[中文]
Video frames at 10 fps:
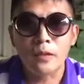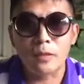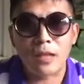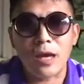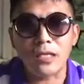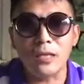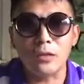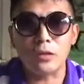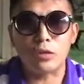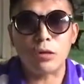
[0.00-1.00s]
那么他现
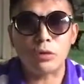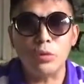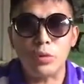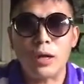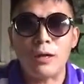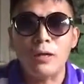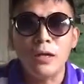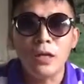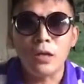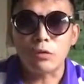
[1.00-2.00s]
在就是抓军权，
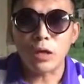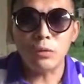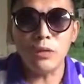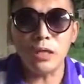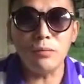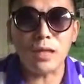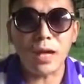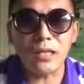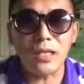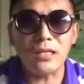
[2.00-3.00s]
抓军权，因为
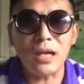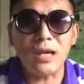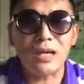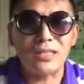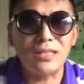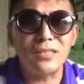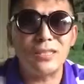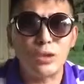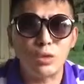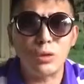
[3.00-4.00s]
他现在呀自
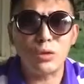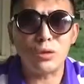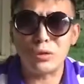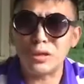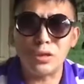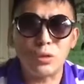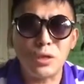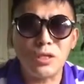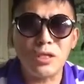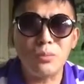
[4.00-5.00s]
己学这个
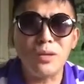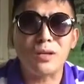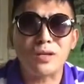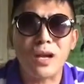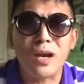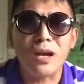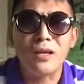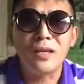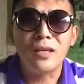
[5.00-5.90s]
学识也比较差